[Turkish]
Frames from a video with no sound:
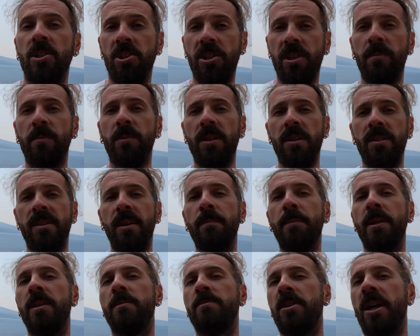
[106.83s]
Şimdi ise
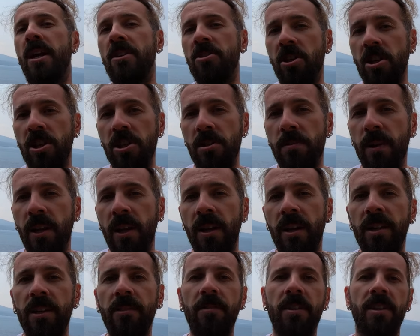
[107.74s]
bilimsel
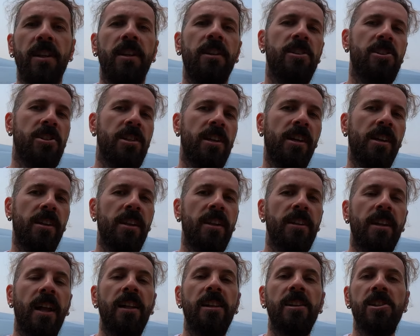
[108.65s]
çalışmalarda ve
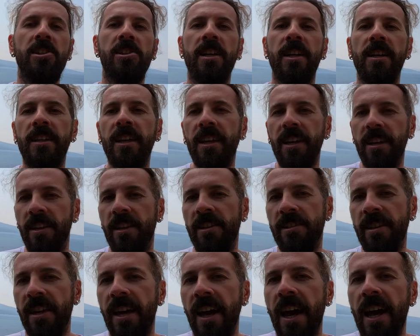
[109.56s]
dalışlarda dalgıçlar
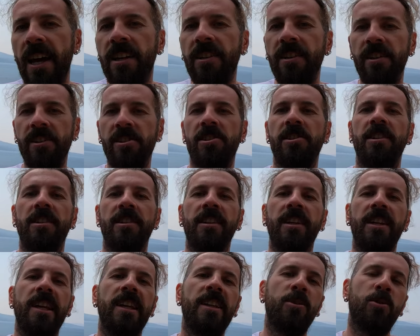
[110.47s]
neredeyse her dalışlarında
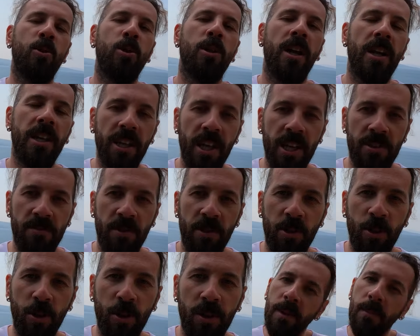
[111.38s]
yeni türler
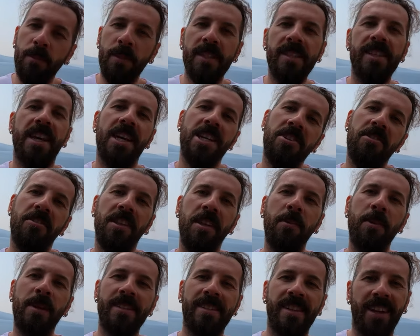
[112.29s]
keşfediyor. Biz
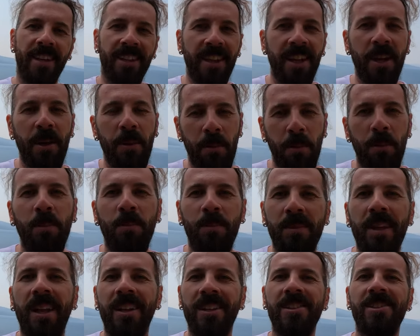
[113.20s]
keşfedemesek de
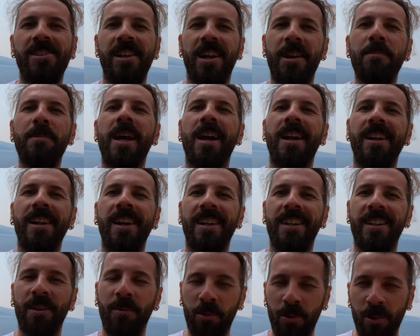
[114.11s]
dalgıçlar bir
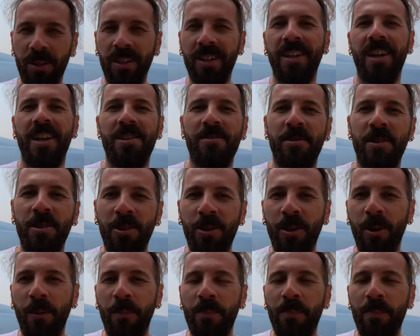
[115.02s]
yerlerde bunları keşfediyor.